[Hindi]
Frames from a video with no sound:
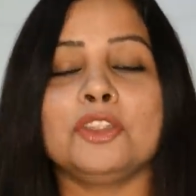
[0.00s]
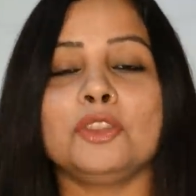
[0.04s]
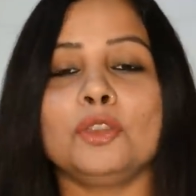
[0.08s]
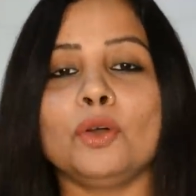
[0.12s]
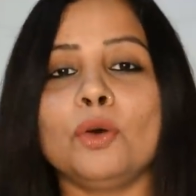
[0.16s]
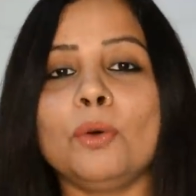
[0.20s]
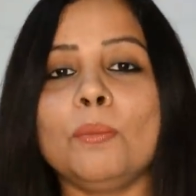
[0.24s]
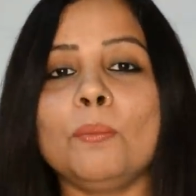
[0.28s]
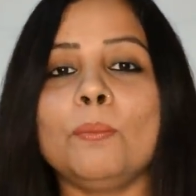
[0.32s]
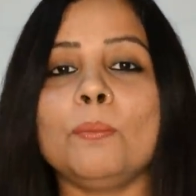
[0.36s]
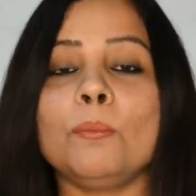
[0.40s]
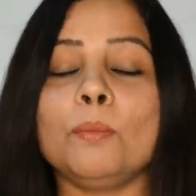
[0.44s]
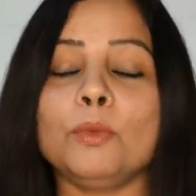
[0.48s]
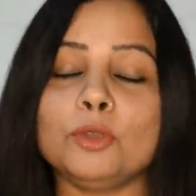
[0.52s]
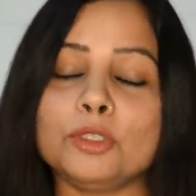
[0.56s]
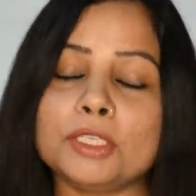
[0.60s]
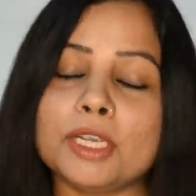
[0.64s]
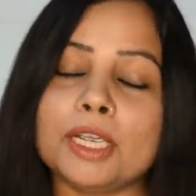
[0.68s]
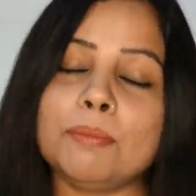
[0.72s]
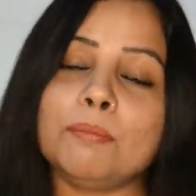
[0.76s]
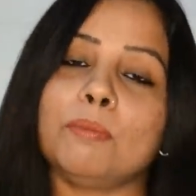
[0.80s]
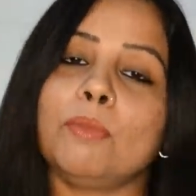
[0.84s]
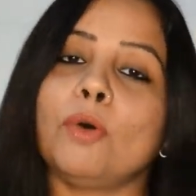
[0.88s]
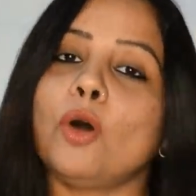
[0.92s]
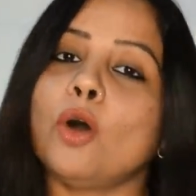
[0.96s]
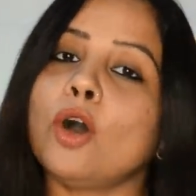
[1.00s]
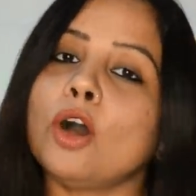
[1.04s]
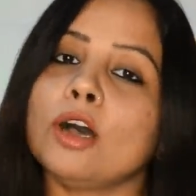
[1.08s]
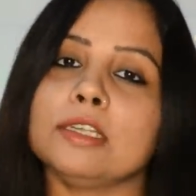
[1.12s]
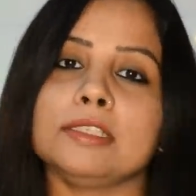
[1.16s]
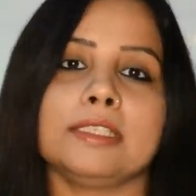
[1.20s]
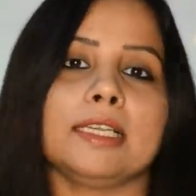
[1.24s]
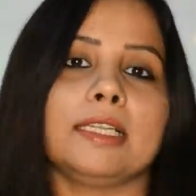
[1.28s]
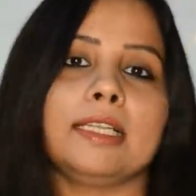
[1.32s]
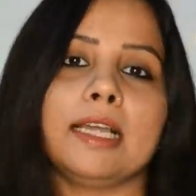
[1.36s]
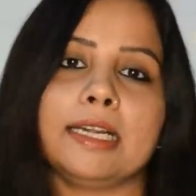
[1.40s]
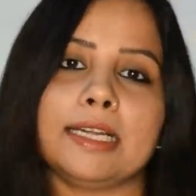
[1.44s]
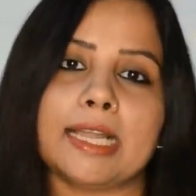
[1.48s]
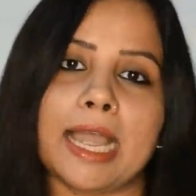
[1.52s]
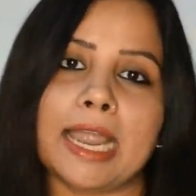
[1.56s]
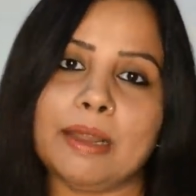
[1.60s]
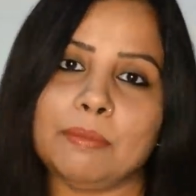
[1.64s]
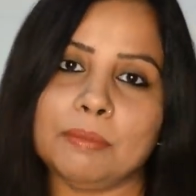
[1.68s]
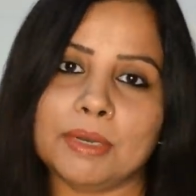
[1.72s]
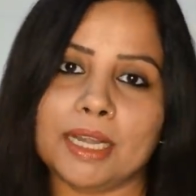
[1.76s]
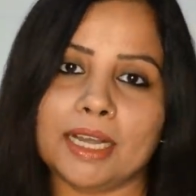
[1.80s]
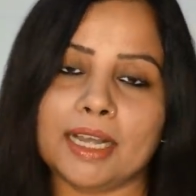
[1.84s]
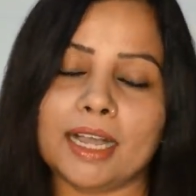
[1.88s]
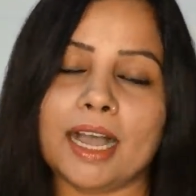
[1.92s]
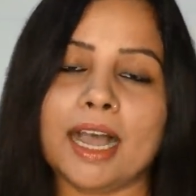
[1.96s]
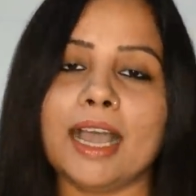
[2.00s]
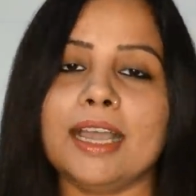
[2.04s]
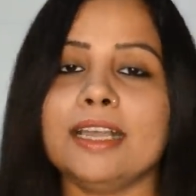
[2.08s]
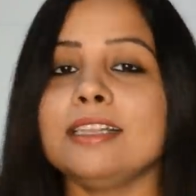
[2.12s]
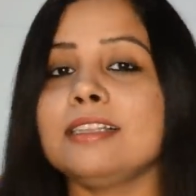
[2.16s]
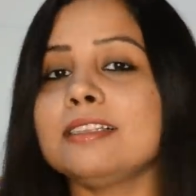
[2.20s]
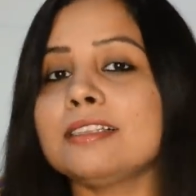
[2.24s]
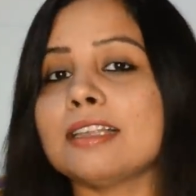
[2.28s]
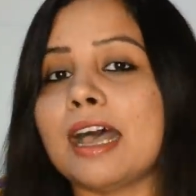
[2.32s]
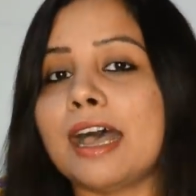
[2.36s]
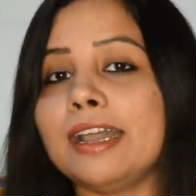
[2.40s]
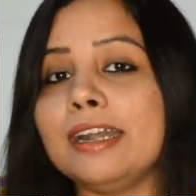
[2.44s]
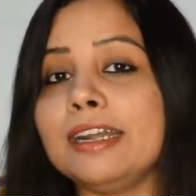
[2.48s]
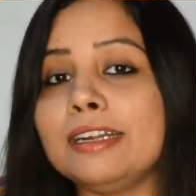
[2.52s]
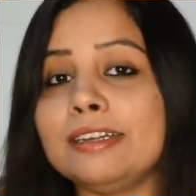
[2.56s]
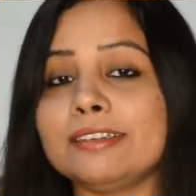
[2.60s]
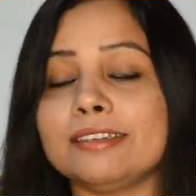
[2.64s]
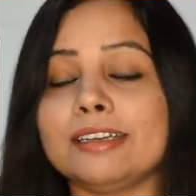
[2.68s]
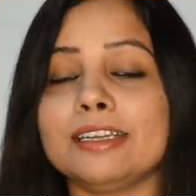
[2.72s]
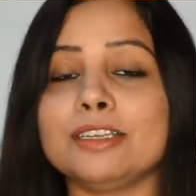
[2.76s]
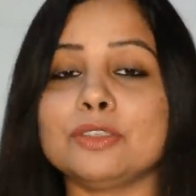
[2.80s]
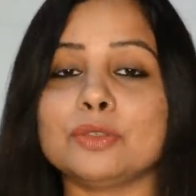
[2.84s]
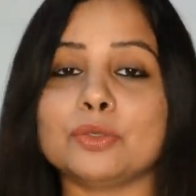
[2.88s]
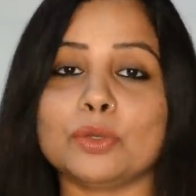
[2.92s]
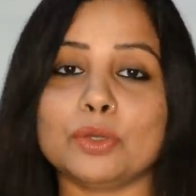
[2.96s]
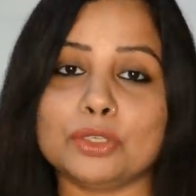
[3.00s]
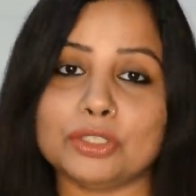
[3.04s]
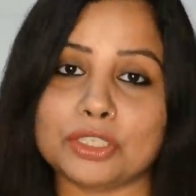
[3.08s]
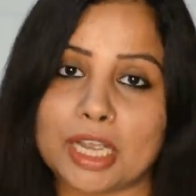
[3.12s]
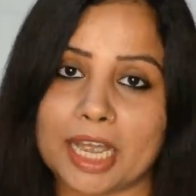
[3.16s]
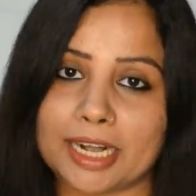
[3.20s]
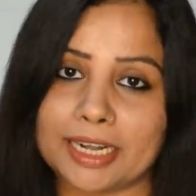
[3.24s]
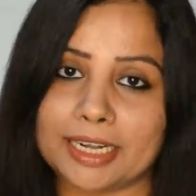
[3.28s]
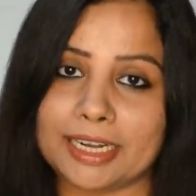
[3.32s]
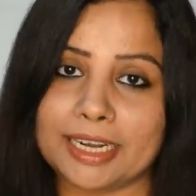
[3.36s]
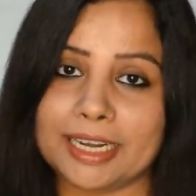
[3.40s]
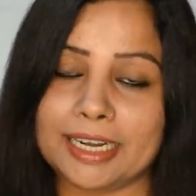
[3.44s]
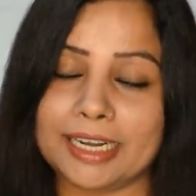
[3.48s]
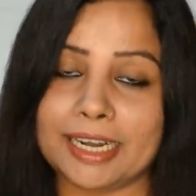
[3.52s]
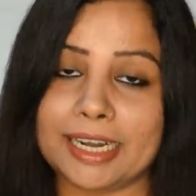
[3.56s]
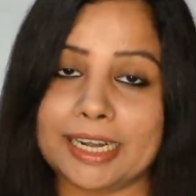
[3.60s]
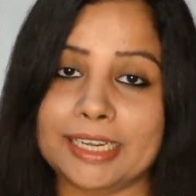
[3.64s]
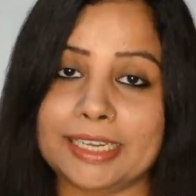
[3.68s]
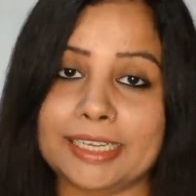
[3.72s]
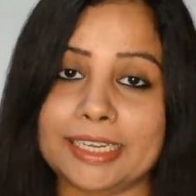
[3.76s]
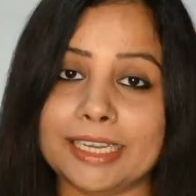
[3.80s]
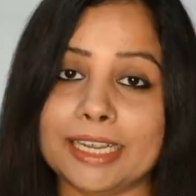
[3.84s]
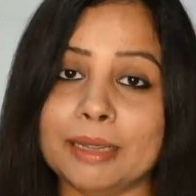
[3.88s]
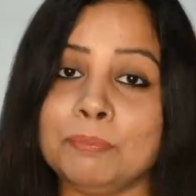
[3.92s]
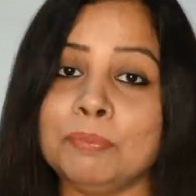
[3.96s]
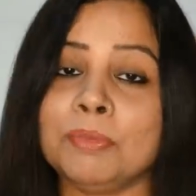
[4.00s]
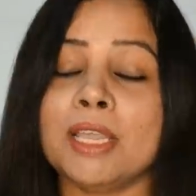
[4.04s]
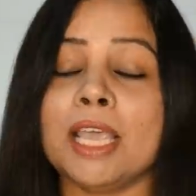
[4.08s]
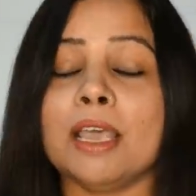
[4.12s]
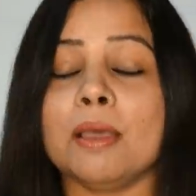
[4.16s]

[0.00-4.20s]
तो मुझे बहुत ज़्यादा टाइम लगा इन सारी ट्रिक्स को जानने के लिए